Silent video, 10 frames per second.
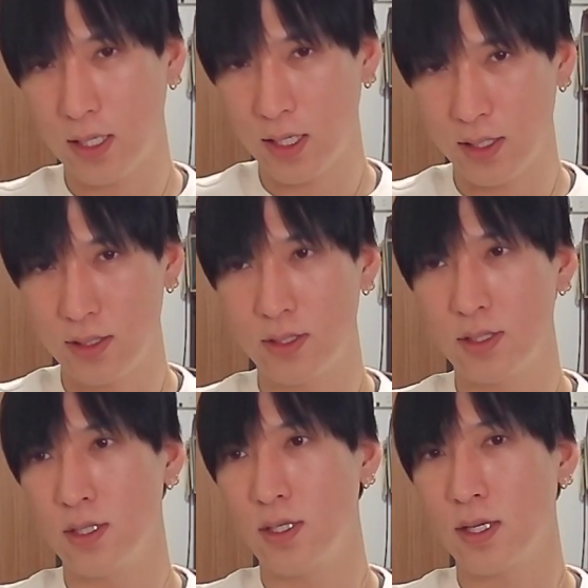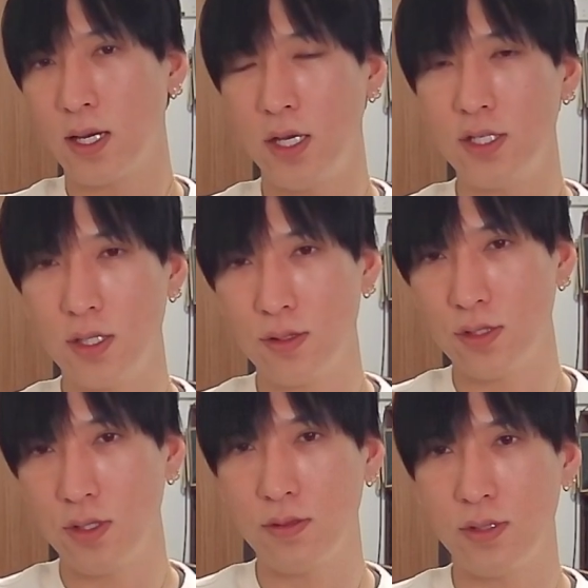はい。会社とし
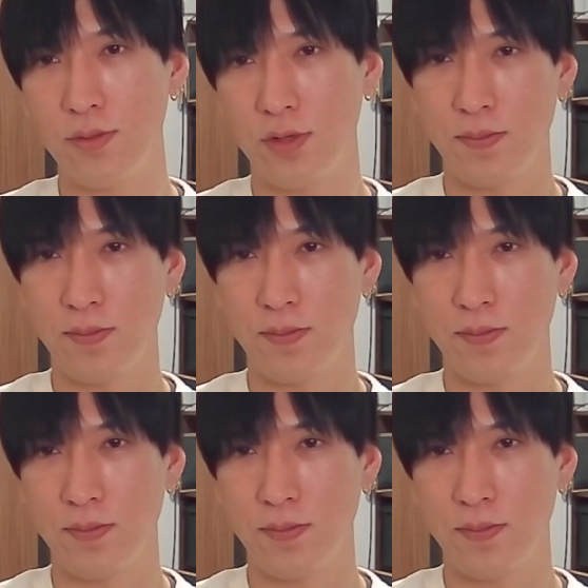て良くても、